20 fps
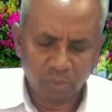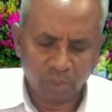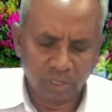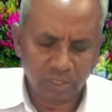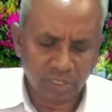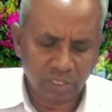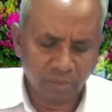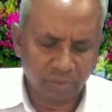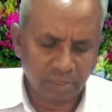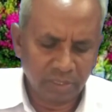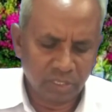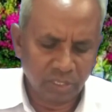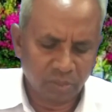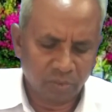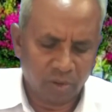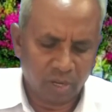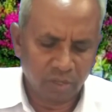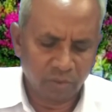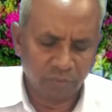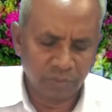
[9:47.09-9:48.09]
మొదటి వచ్చిన
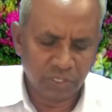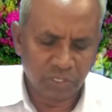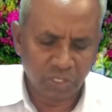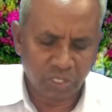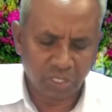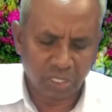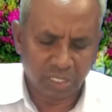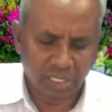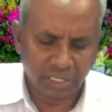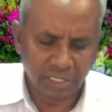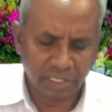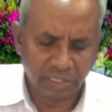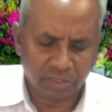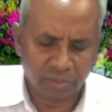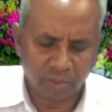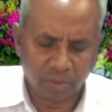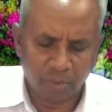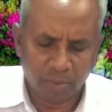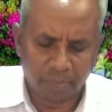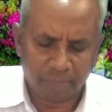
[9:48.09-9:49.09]
వారు విసుగక
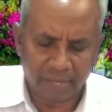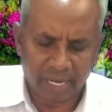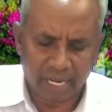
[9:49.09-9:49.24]
నిత్యం